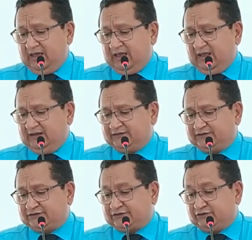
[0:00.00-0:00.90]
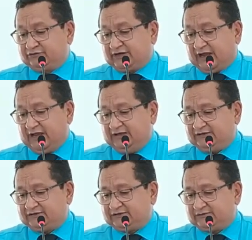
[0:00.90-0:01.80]
Eles e seus
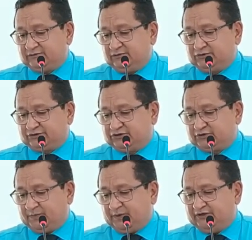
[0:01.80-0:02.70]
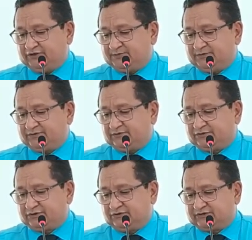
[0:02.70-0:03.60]
reis, os seus príncipes,
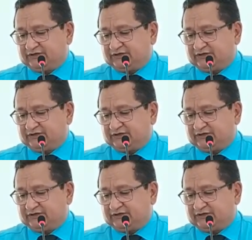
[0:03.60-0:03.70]
os seus